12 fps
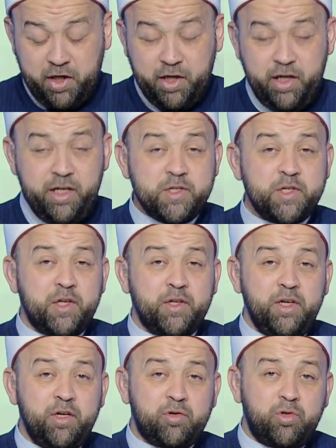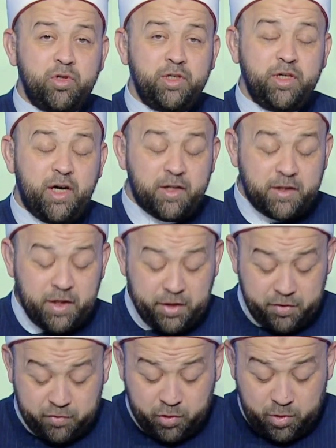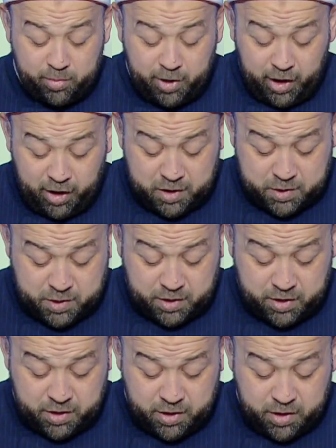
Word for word: لي صديق يقترف المعاصي